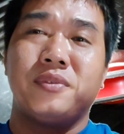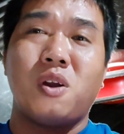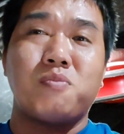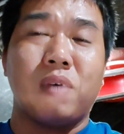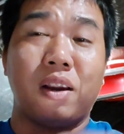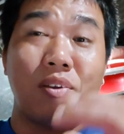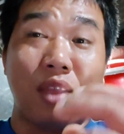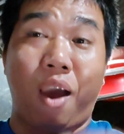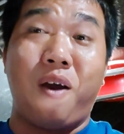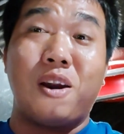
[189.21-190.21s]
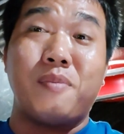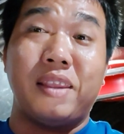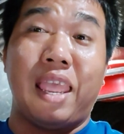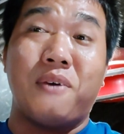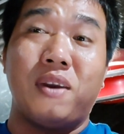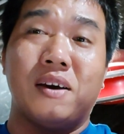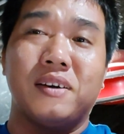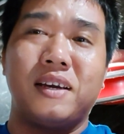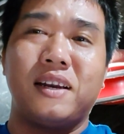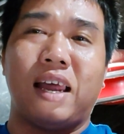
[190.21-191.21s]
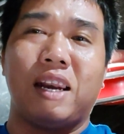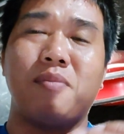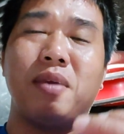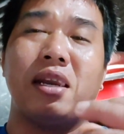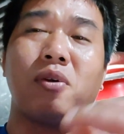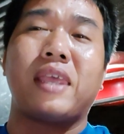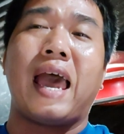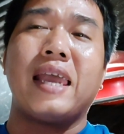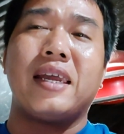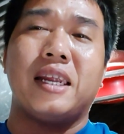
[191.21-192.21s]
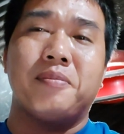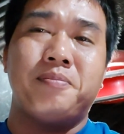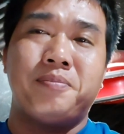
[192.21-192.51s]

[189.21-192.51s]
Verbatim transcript: lúc mà nó nhỏ nó bị dẹo lường á là nó bị nổi cháy anh em